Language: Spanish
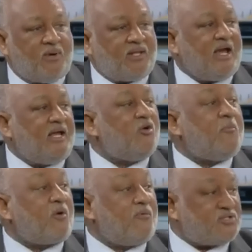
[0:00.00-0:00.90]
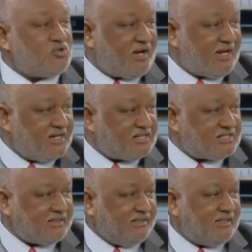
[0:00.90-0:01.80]
toma de ahí los profesores
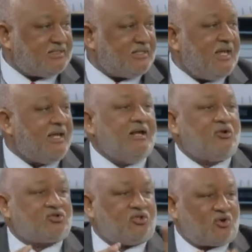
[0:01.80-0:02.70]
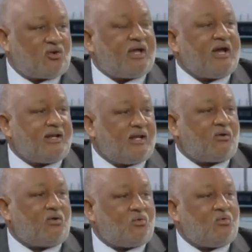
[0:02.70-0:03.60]
que necesites y los otros que
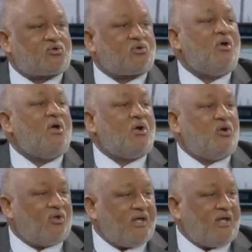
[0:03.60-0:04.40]
ganen el concurso